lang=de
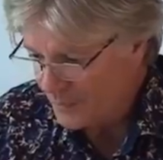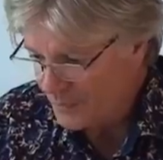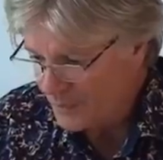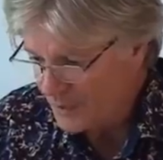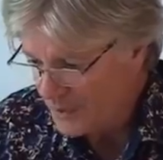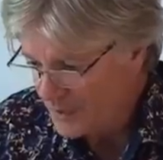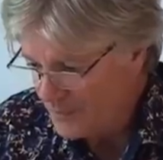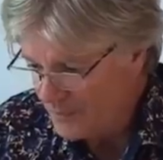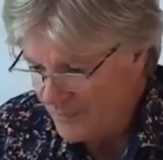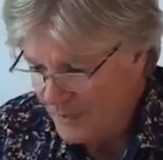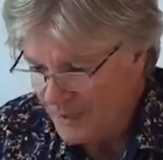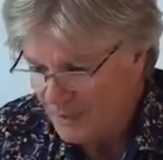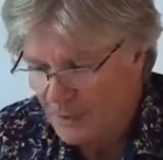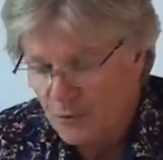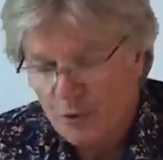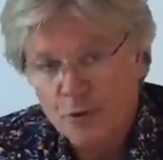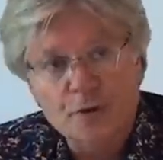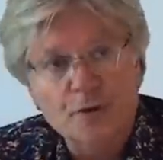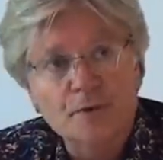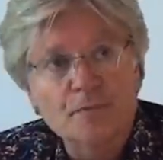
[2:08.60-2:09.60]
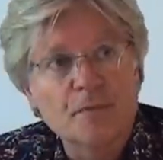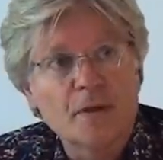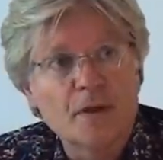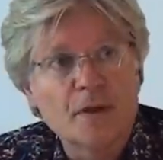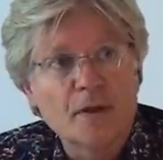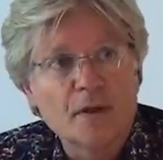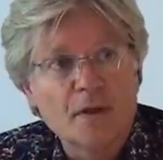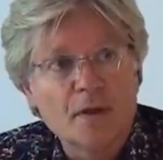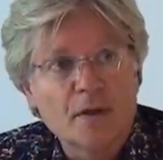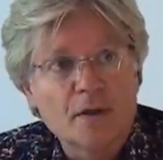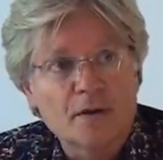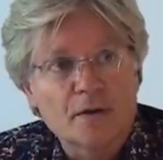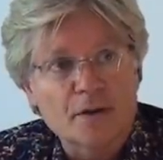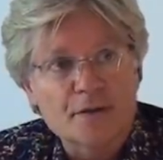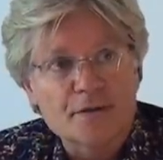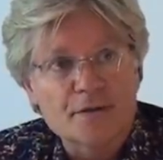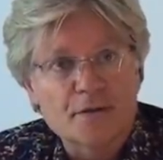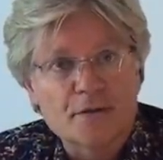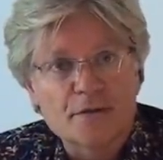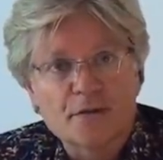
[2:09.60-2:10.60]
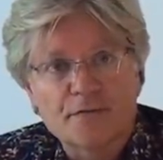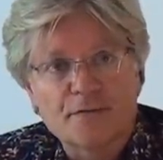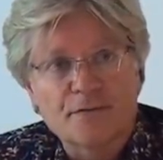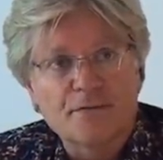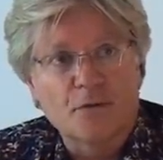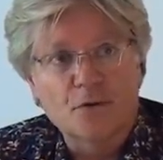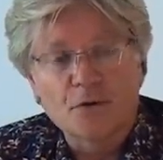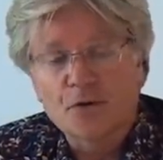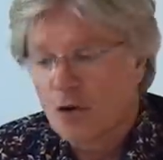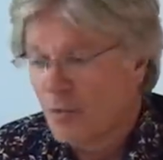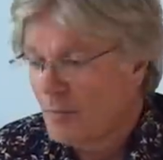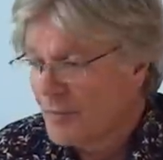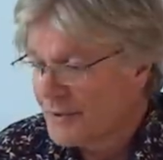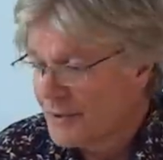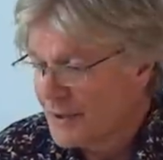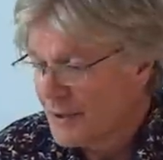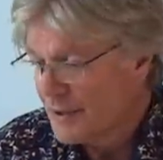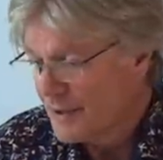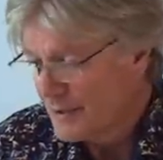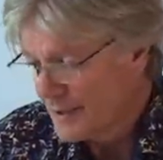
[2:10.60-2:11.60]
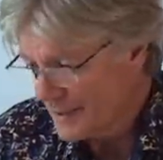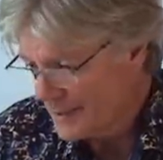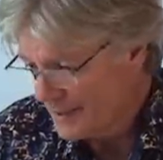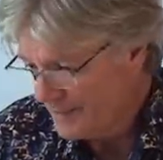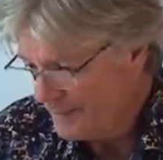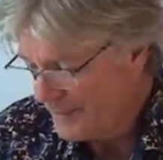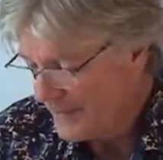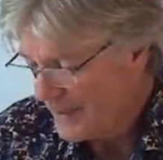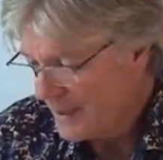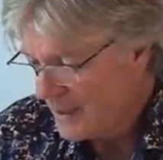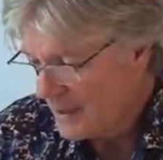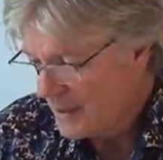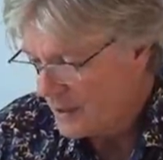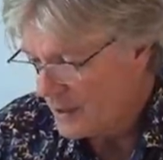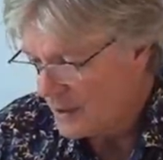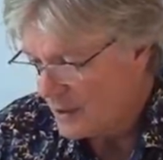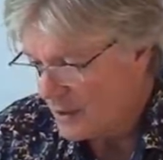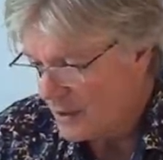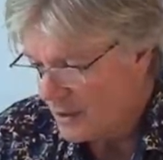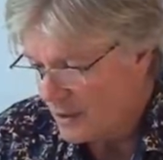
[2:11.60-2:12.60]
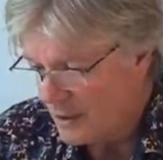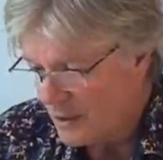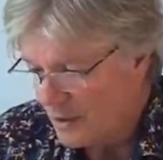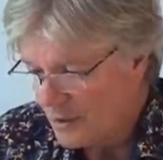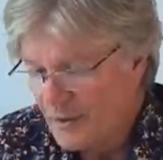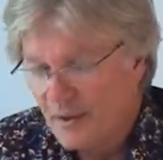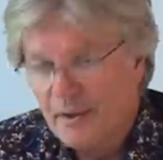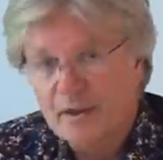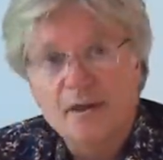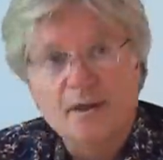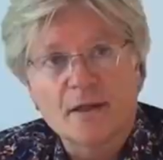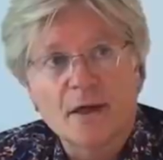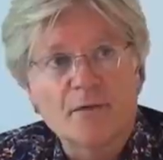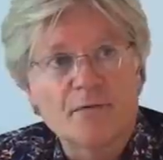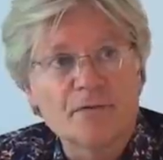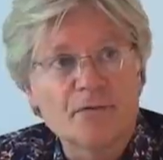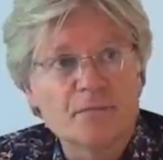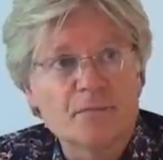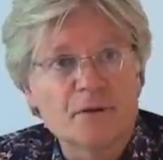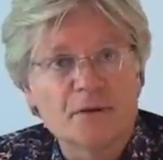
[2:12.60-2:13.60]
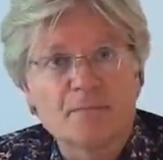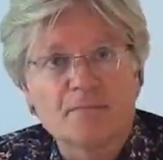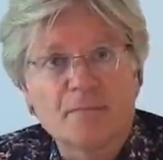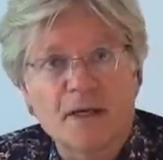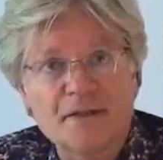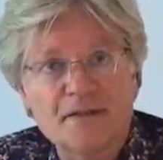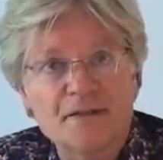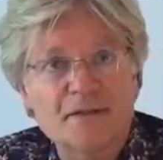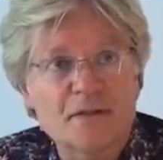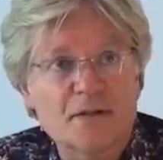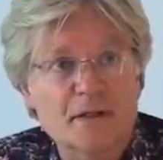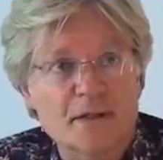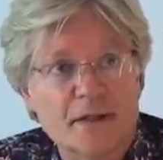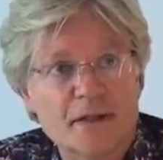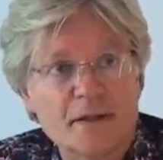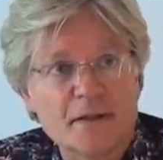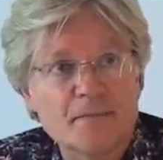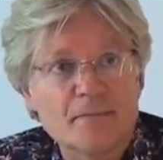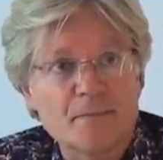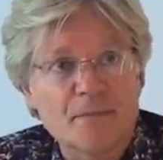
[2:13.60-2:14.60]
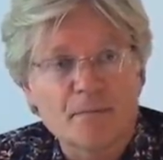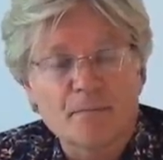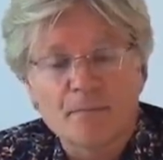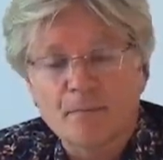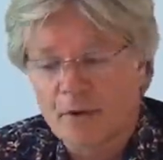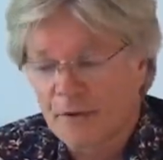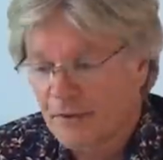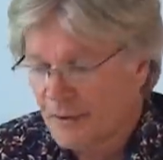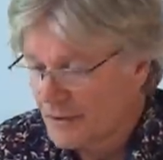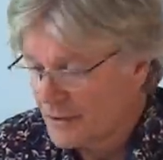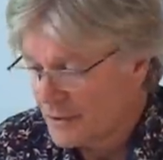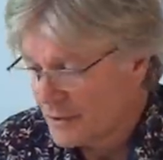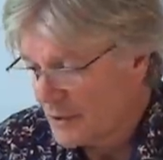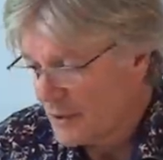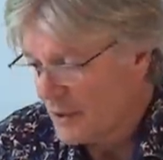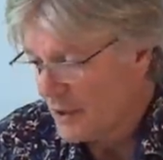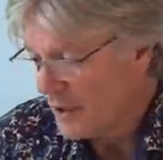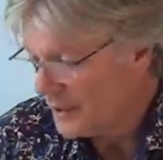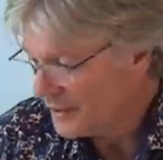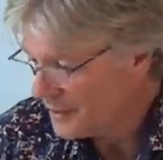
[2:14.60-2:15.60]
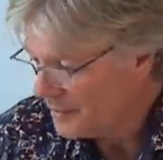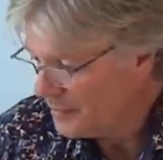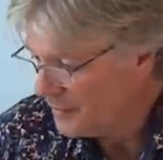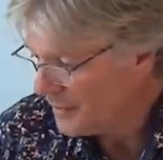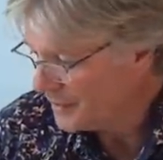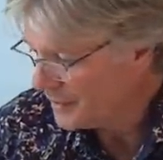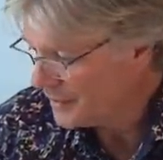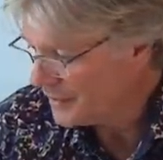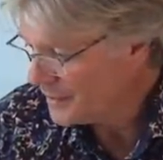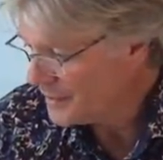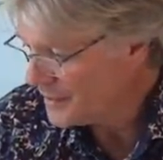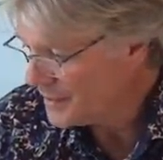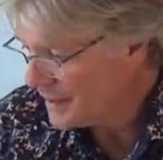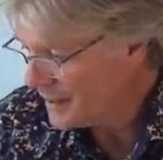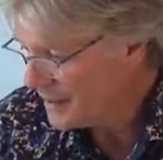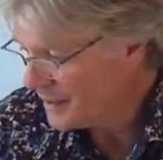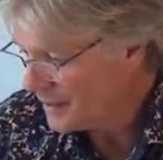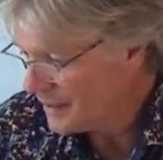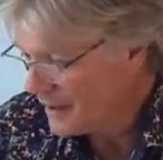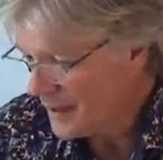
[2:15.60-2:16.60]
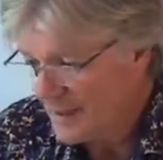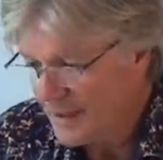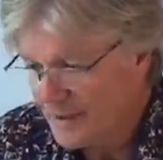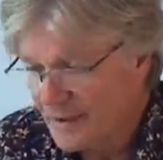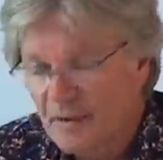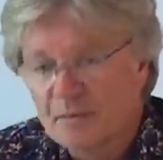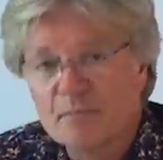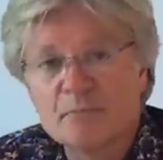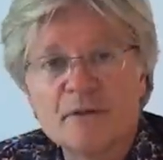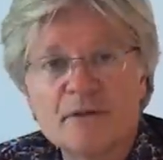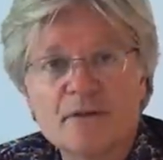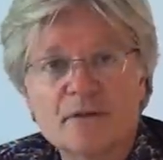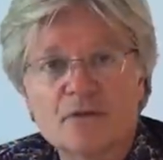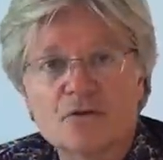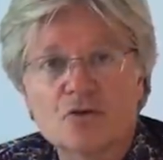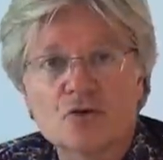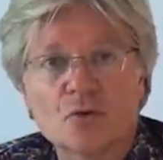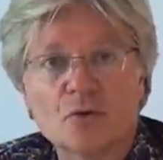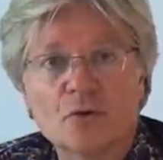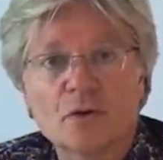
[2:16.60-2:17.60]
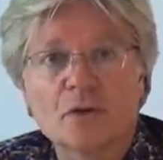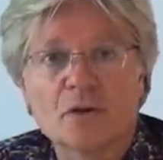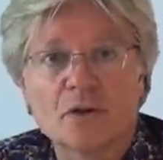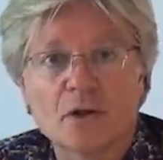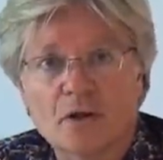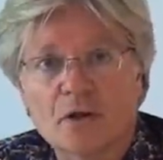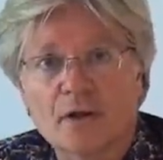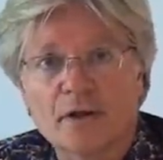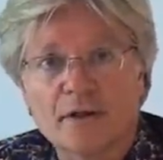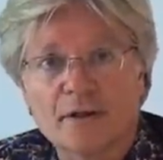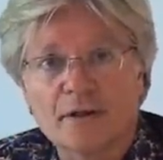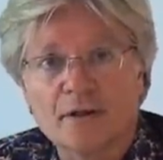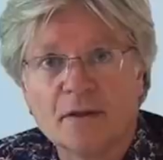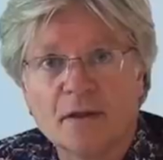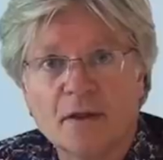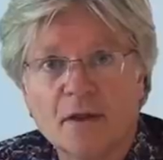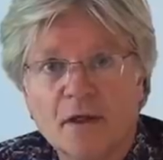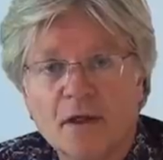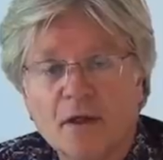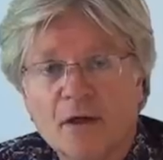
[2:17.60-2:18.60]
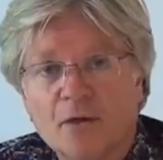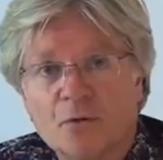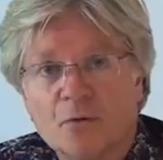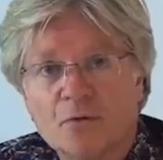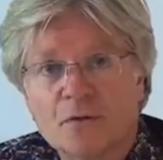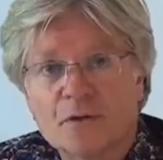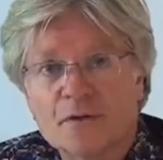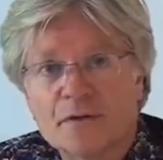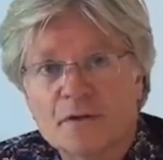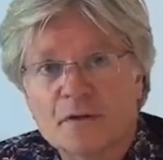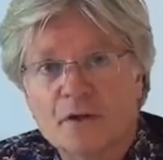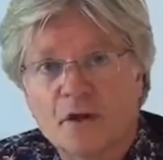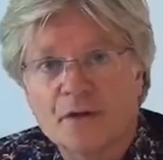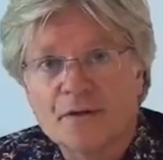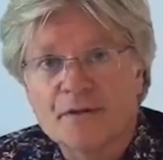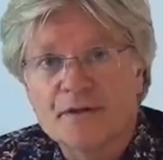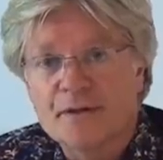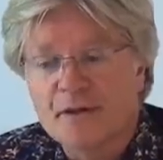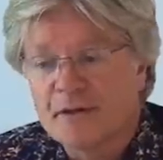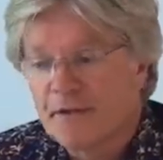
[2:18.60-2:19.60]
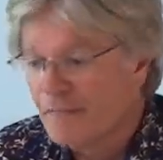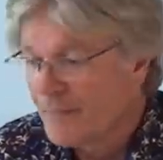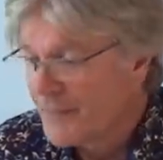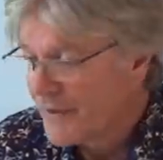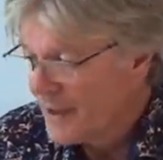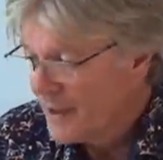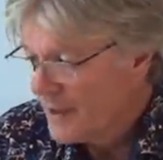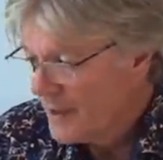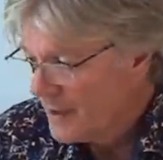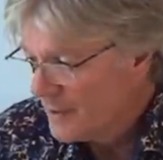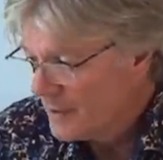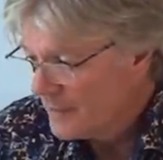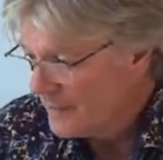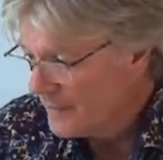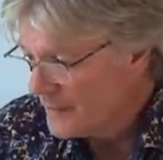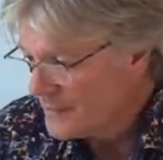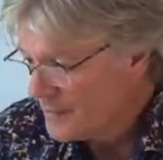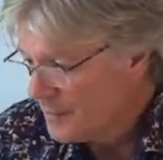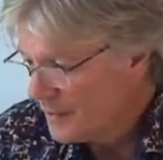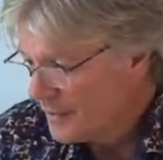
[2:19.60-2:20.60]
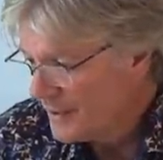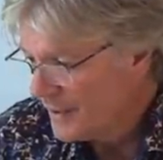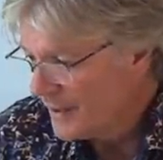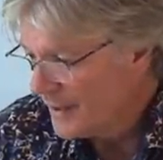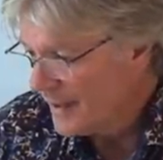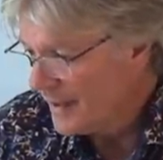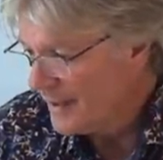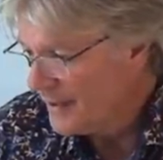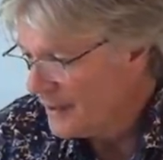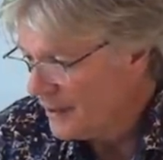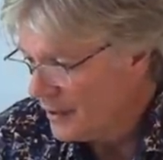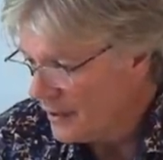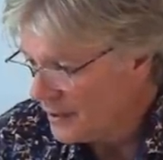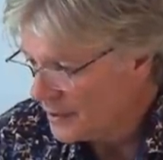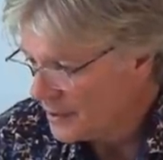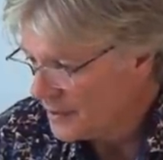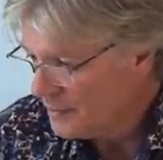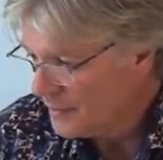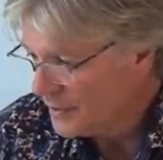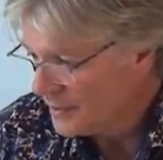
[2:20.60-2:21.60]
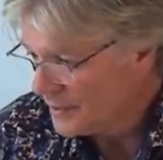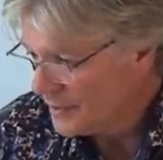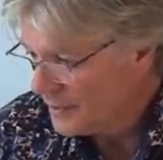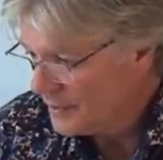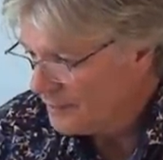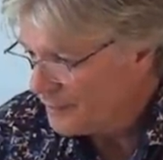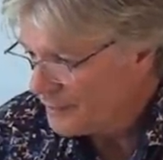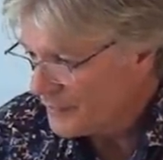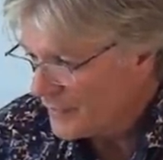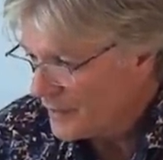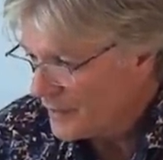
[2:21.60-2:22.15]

betrieben werden können, das ist vollkommen irr. Alle laufen mit Masken rein, man atmet seinen eigenen Mist stundenlang ein und das Ganze, was man hier einatmet,